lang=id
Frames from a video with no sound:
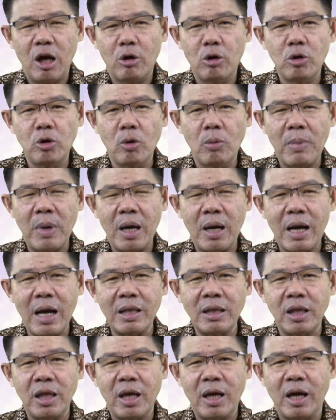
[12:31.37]
untuk
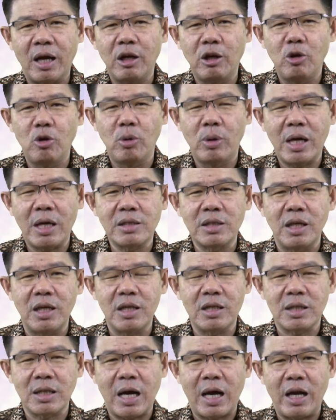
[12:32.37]
menggantikan Yudas
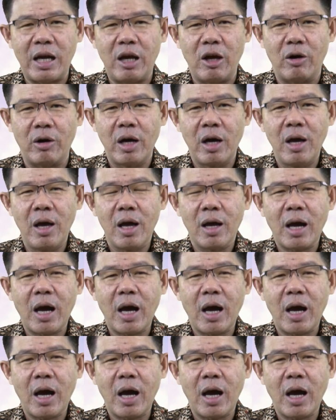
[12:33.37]
Iskariot.